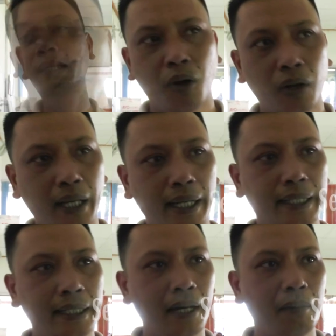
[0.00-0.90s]
boleh
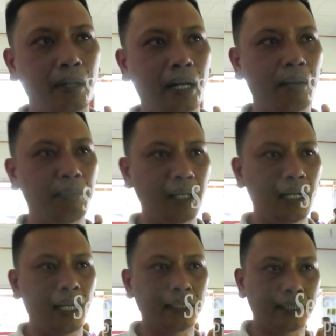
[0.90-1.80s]
dia mengambil
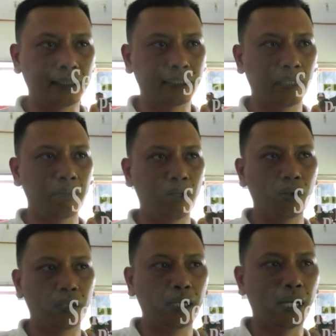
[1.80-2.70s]
atas nama
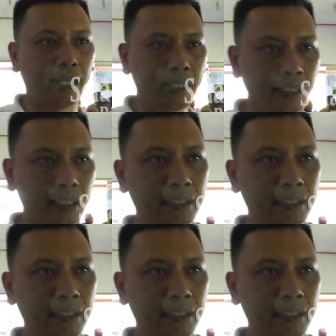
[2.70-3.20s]
orang lain